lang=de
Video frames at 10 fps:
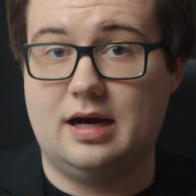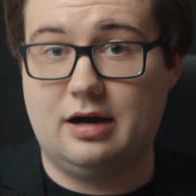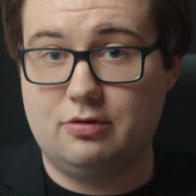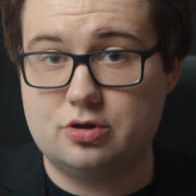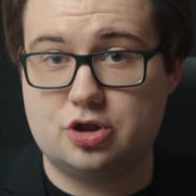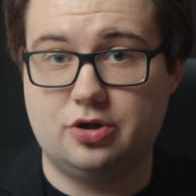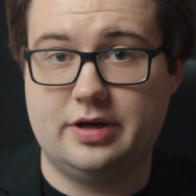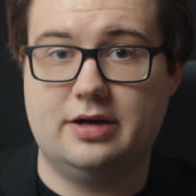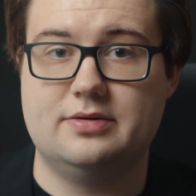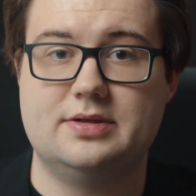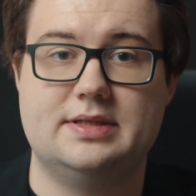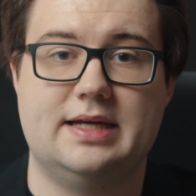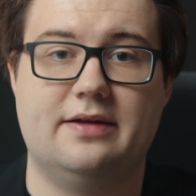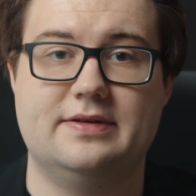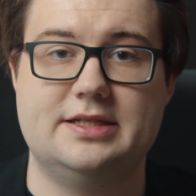auch steuer- und
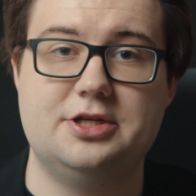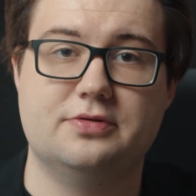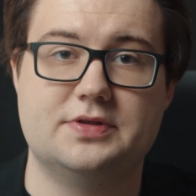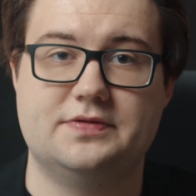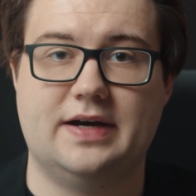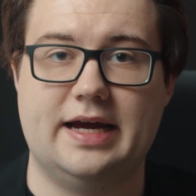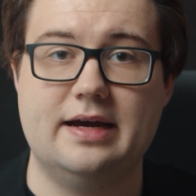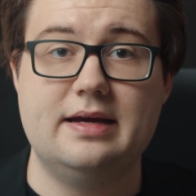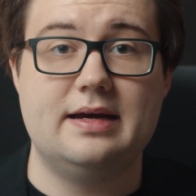sozialversicherungsfrei